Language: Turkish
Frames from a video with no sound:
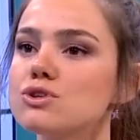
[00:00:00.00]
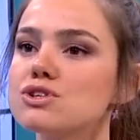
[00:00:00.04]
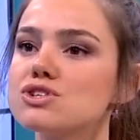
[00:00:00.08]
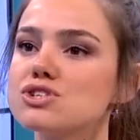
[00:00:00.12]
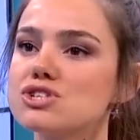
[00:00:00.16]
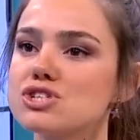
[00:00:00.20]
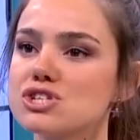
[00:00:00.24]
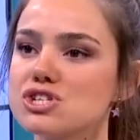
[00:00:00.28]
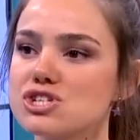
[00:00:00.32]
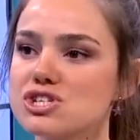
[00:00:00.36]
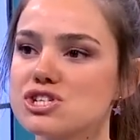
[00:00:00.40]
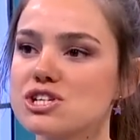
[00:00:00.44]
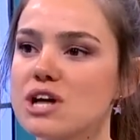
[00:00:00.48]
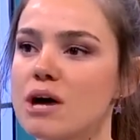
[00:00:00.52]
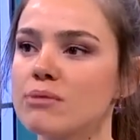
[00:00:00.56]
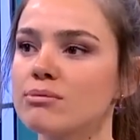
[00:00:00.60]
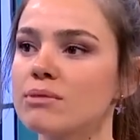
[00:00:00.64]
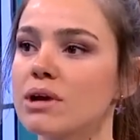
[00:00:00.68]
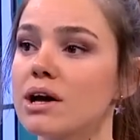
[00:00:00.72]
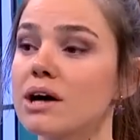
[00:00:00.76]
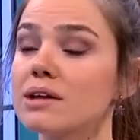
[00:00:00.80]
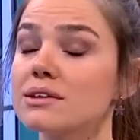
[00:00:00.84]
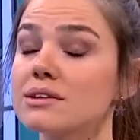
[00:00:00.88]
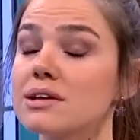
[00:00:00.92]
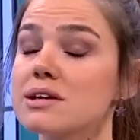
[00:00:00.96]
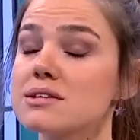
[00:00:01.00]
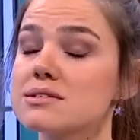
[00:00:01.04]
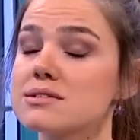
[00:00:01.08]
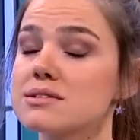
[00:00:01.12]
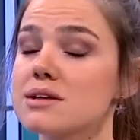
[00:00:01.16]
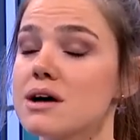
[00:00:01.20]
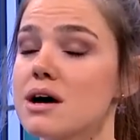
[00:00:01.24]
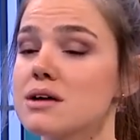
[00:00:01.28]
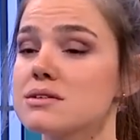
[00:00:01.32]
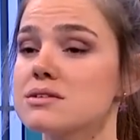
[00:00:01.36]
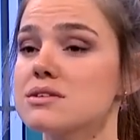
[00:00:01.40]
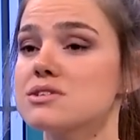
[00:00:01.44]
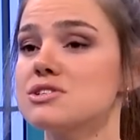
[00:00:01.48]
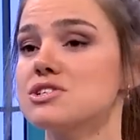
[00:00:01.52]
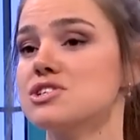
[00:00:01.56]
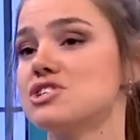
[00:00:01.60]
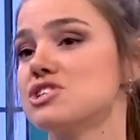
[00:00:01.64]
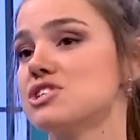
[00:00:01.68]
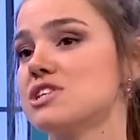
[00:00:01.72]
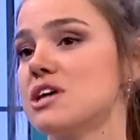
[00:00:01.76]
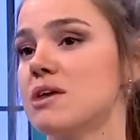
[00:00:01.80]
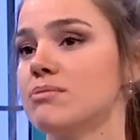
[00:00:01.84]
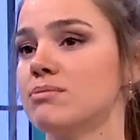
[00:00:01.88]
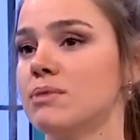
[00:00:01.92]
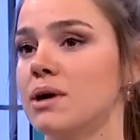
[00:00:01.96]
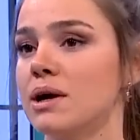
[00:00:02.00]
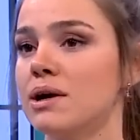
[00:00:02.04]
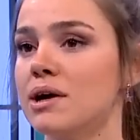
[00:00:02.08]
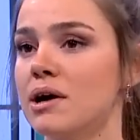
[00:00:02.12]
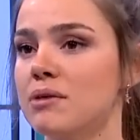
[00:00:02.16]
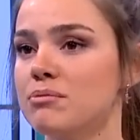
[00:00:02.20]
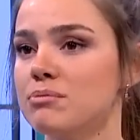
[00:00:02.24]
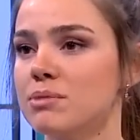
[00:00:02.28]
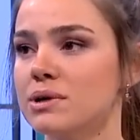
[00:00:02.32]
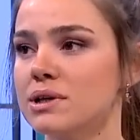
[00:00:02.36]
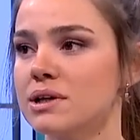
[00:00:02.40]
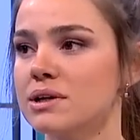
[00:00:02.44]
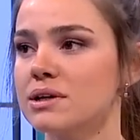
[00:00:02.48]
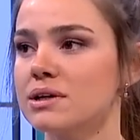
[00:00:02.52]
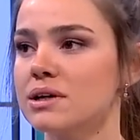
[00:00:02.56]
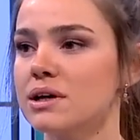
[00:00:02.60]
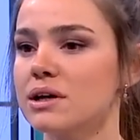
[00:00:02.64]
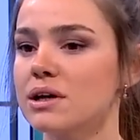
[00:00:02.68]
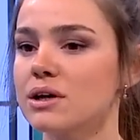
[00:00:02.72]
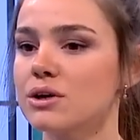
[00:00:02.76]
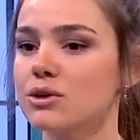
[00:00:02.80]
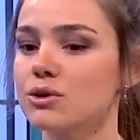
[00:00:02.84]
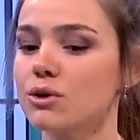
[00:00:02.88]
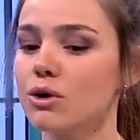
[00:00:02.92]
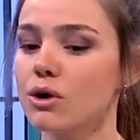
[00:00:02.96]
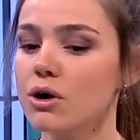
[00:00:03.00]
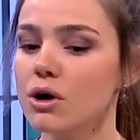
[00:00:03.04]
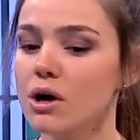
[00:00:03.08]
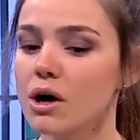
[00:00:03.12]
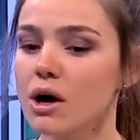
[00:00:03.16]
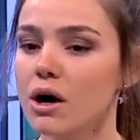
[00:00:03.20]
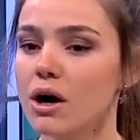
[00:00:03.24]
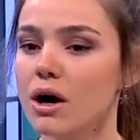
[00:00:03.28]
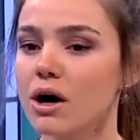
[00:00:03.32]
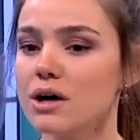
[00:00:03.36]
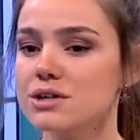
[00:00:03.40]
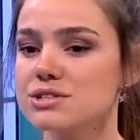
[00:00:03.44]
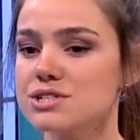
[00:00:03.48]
Gün içi işlemler hatta seans içi işlemler yapmaları gerekiyor.